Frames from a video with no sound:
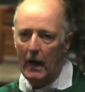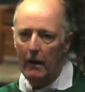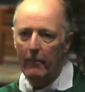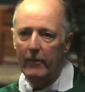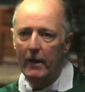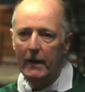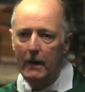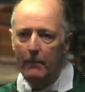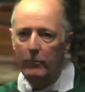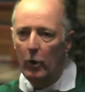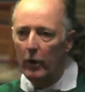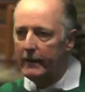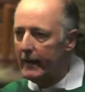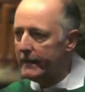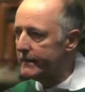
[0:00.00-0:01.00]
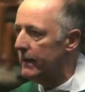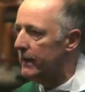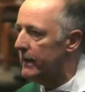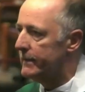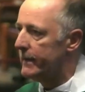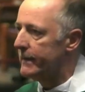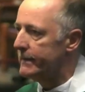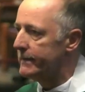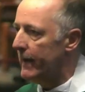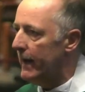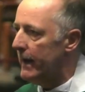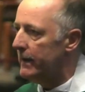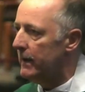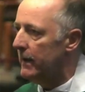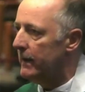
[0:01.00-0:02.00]
Aber wir leben doch jetzt in dieser
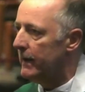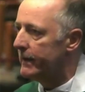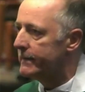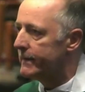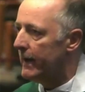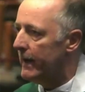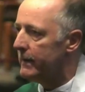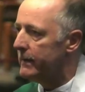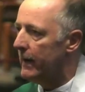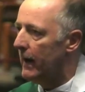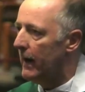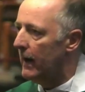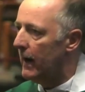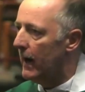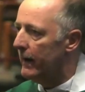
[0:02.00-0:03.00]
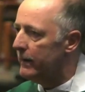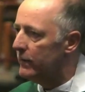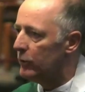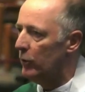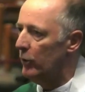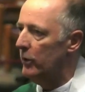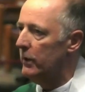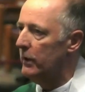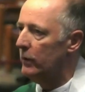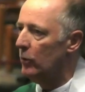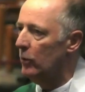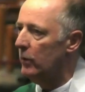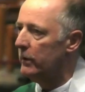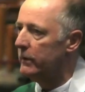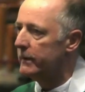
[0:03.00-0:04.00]
Zeit, in der Zeit der
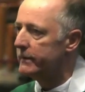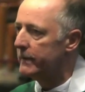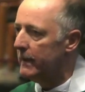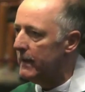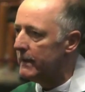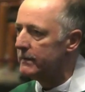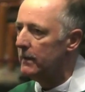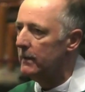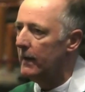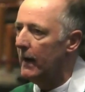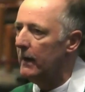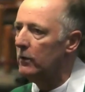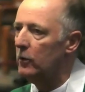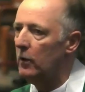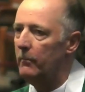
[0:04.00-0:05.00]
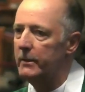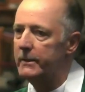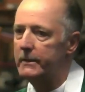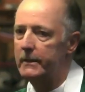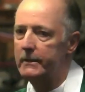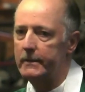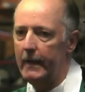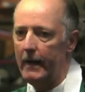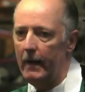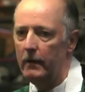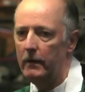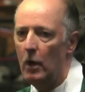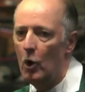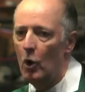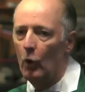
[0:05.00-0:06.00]
Ankündigung des ersten Ankommens des
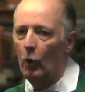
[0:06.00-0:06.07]
Herrn